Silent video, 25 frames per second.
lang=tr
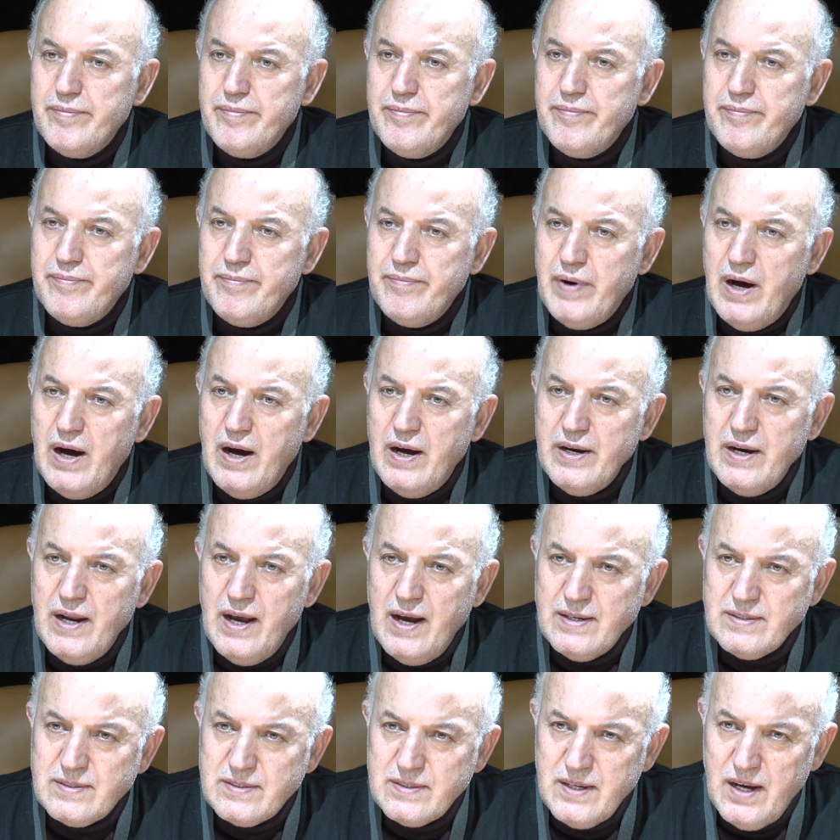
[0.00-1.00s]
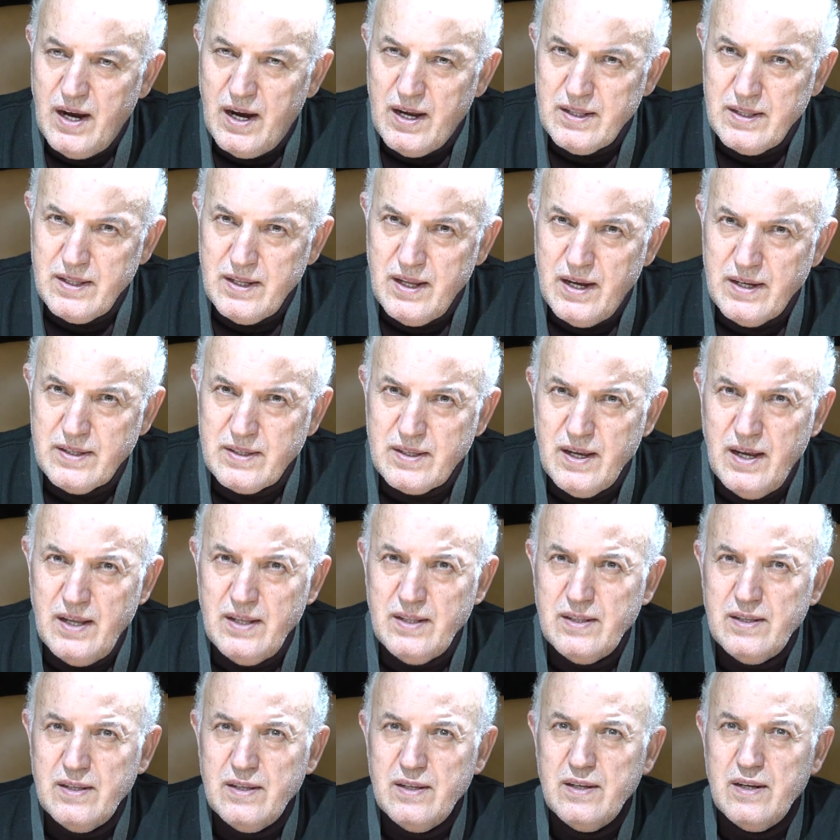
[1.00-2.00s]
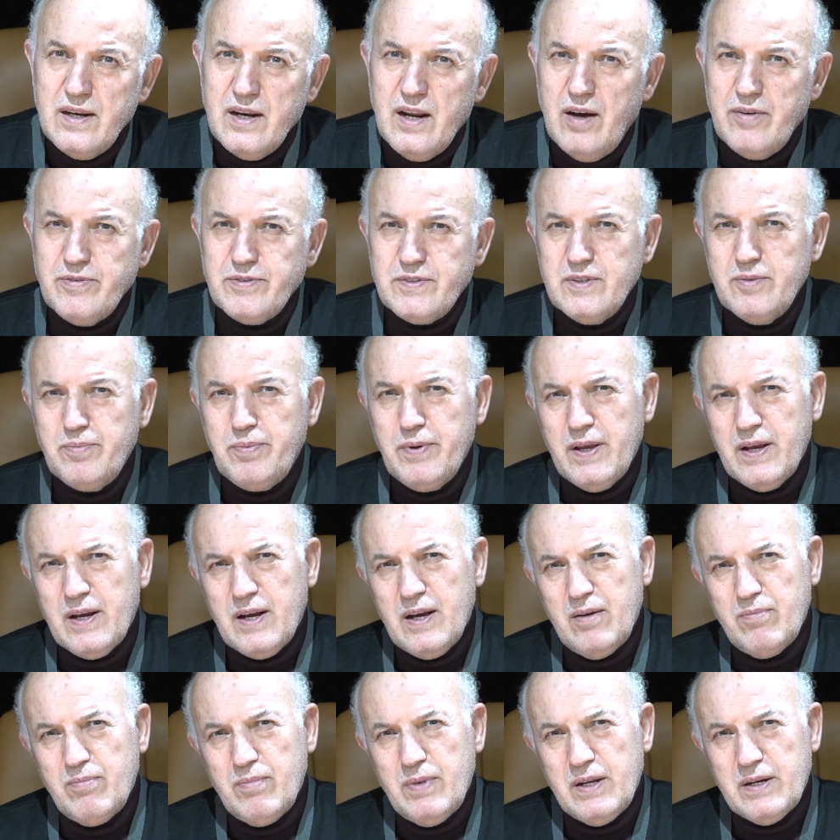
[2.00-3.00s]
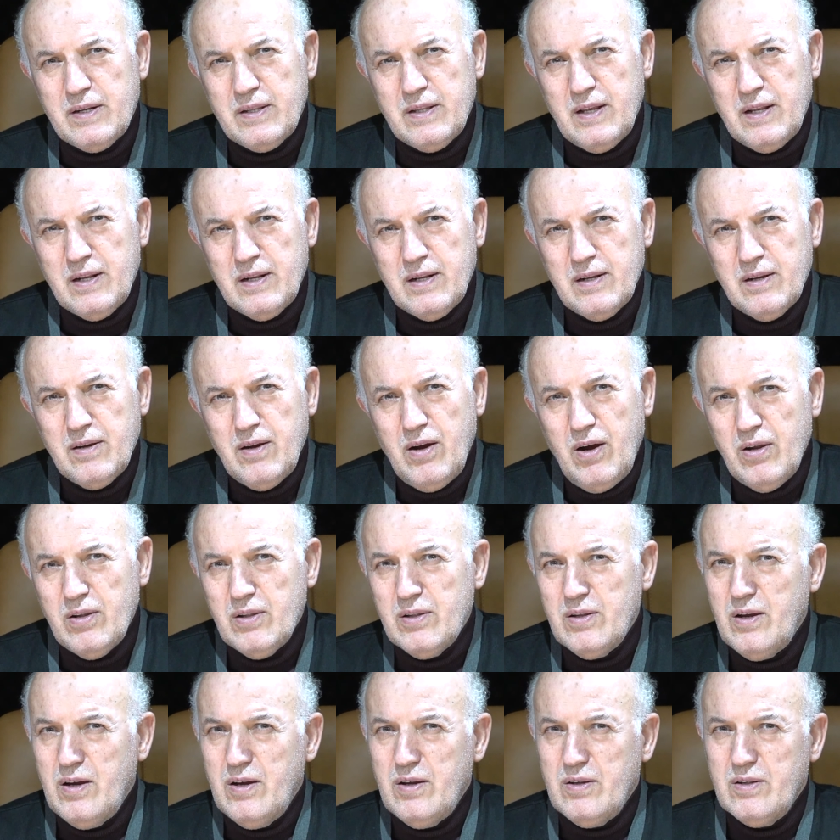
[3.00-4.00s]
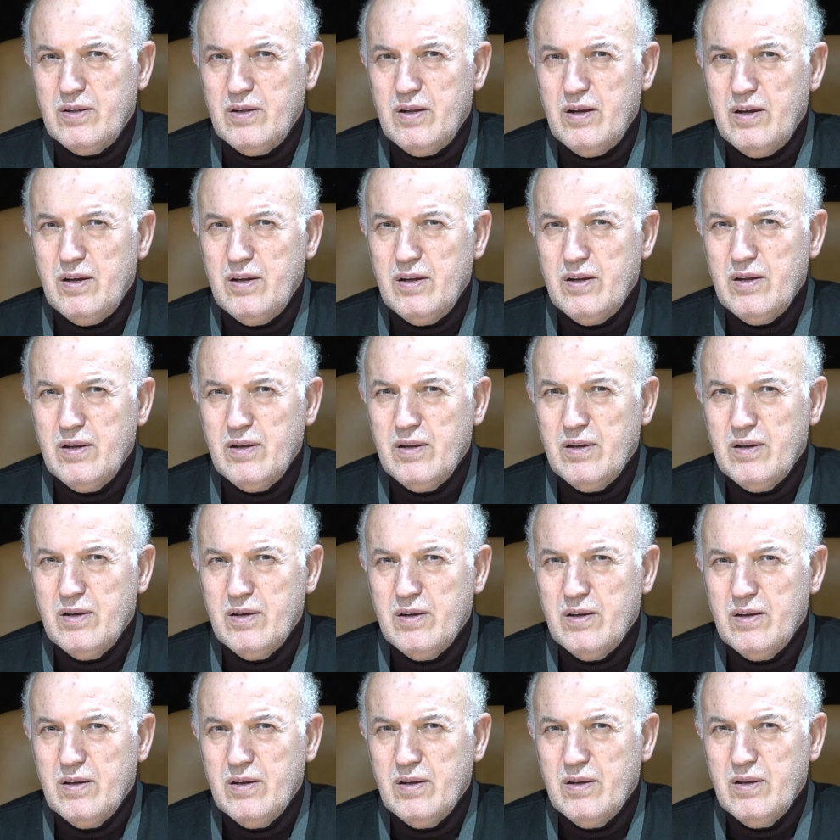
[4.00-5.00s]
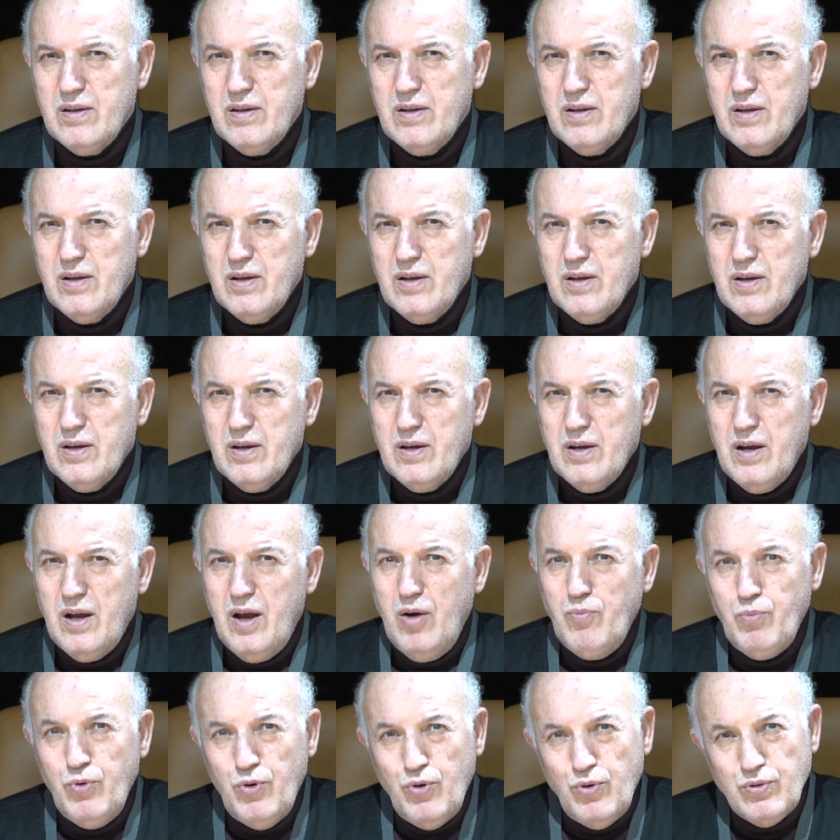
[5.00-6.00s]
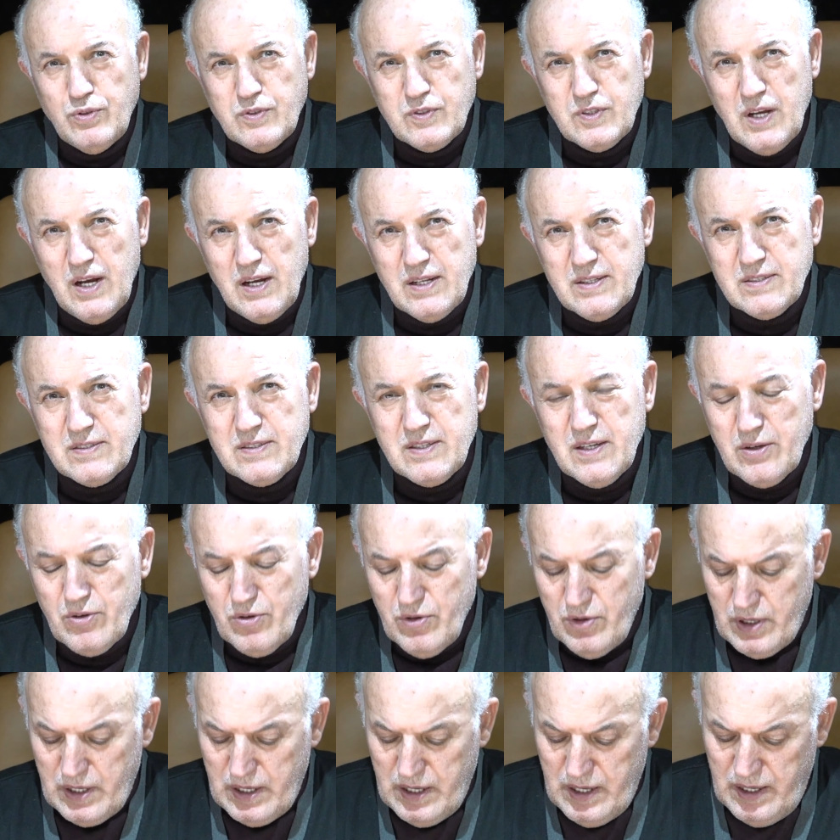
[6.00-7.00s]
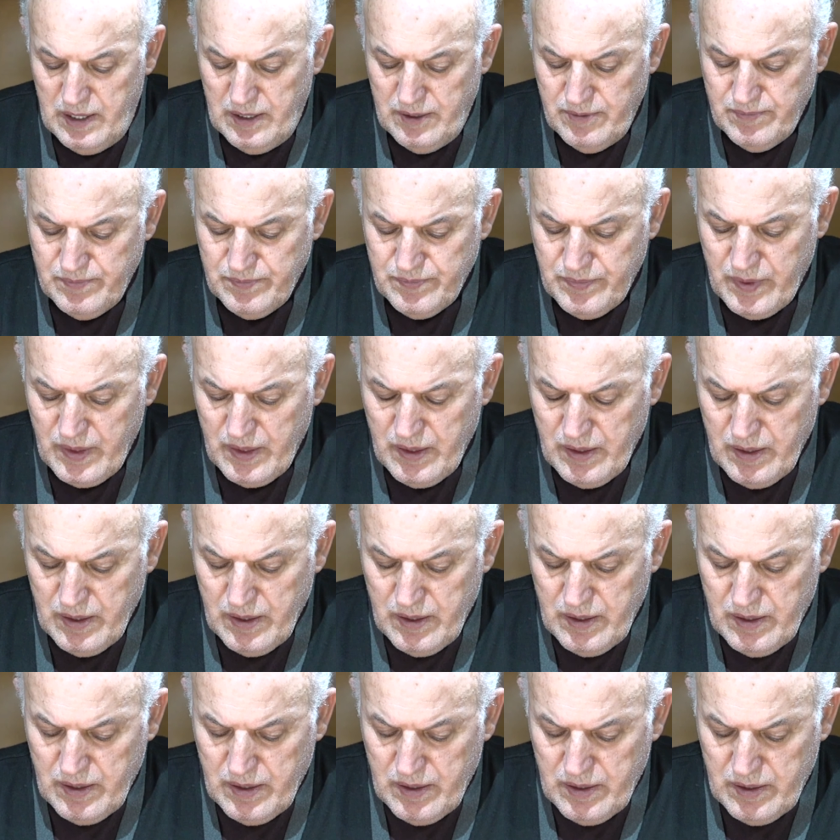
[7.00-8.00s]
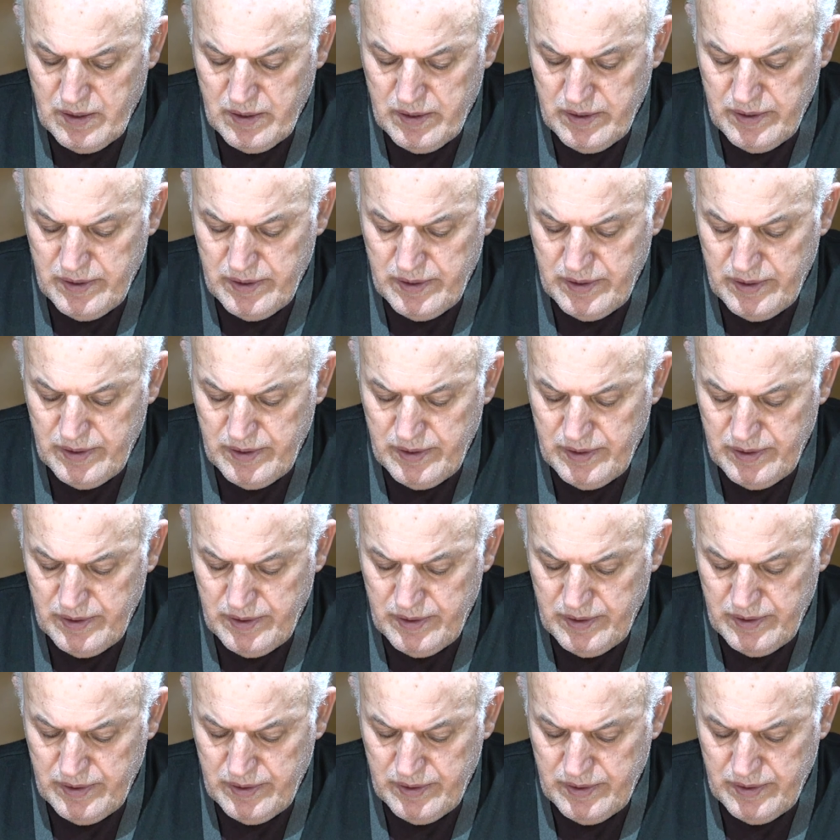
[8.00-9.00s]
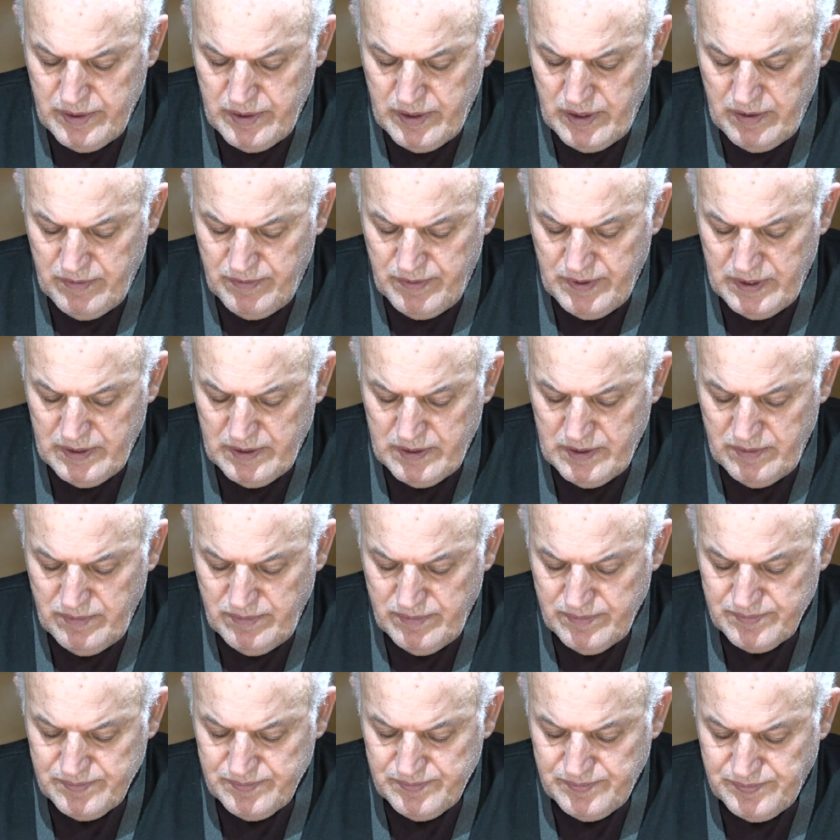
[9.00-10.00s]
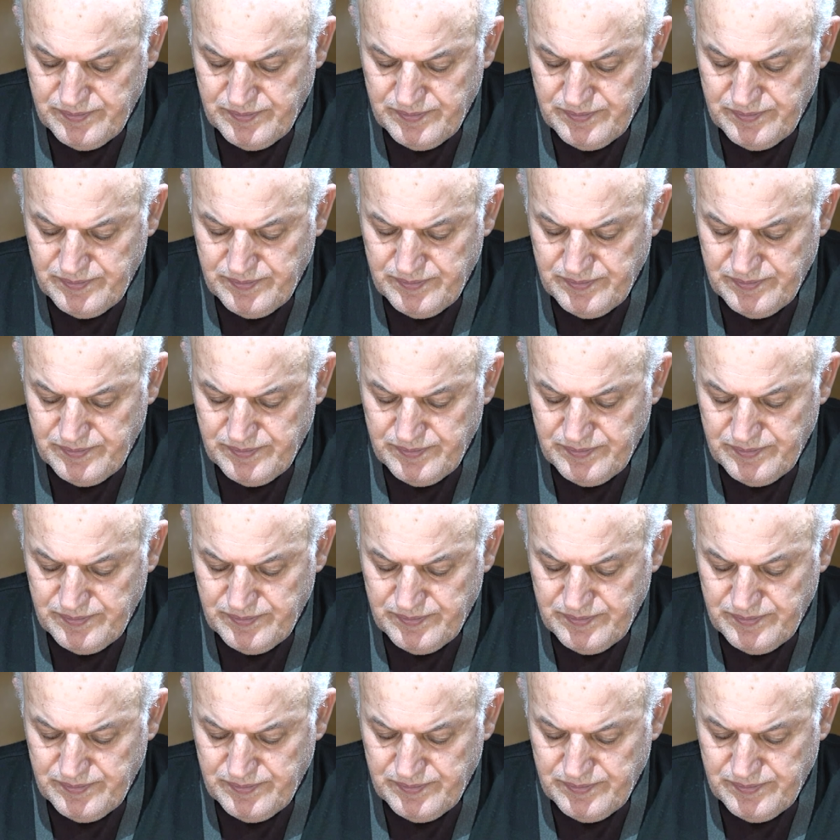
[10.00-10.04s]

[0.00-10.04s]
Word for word: Manası Allah'tan, lafzı peygamberden. Allah Allah. Ha bu kutsi hadise göre e, efendim